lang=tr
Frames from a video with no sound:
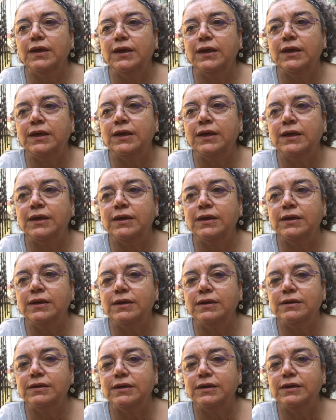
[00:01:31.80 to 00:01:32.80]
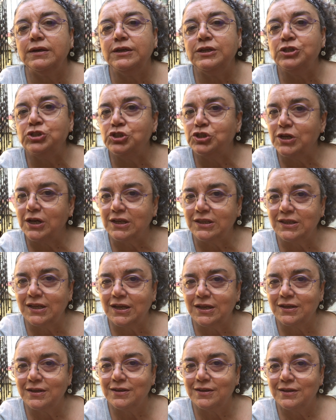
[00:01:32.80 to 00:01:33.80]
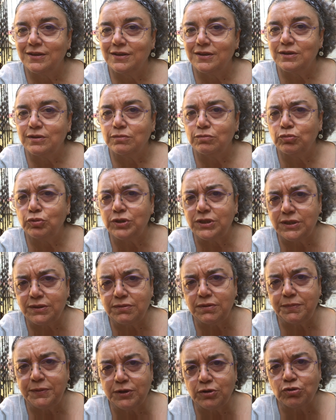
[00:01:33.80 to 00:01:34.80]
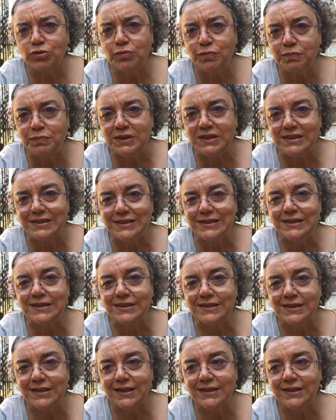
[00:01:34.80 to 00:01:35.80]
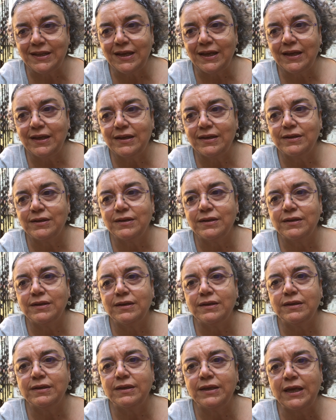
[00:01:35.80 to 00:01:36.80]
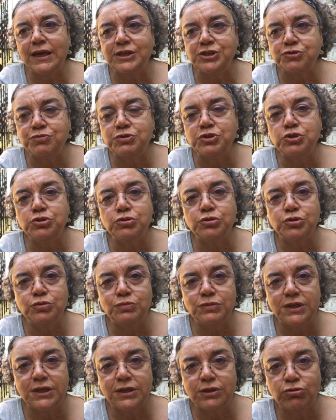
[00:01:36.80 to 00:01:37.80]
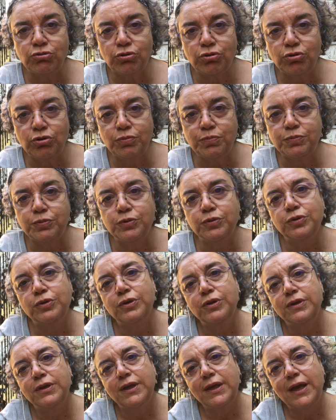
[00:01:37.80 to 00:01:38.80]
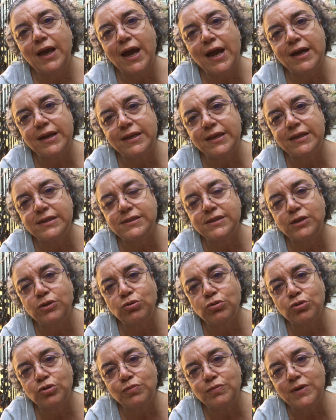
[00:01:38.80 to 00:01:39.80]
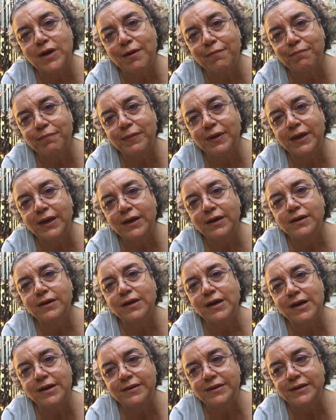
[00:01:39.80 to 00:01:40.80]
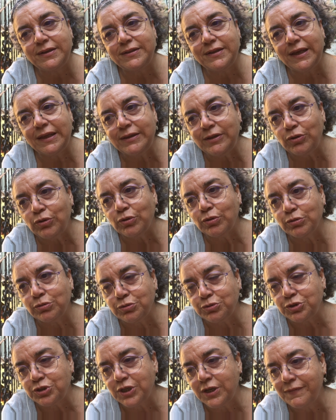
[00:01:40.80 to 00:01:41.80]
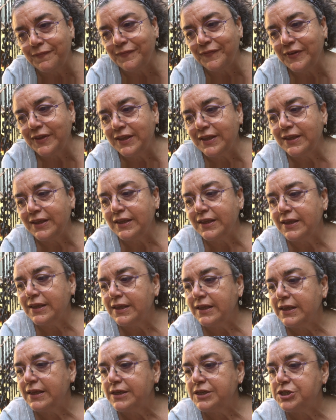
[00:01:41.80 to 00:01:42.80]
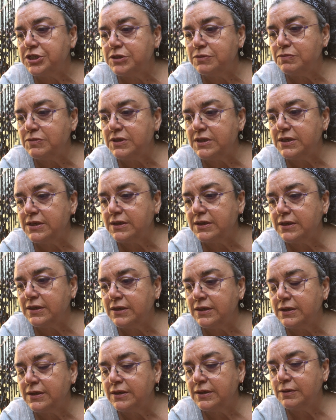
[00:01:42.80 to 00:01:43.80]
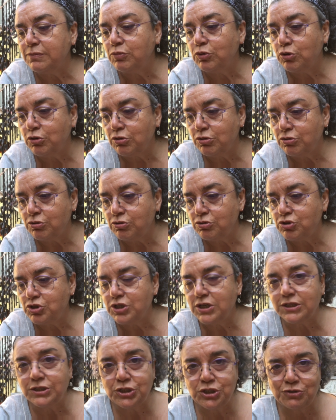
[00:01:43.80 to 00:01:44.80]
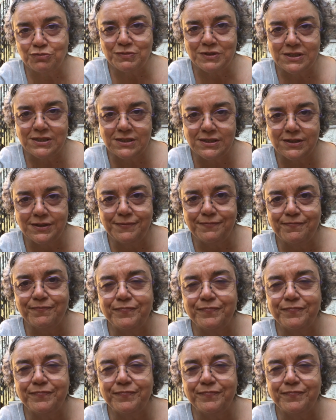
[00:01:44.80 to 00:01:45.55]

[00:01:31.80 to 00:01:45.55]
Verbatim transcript: Ee, inşallah bu 21 gün bittiğinde de geçmiş yorumlara dönüp herkese yorum yapmaya gayret ediyor olacağım. Şimdi e, bugünün çalışması.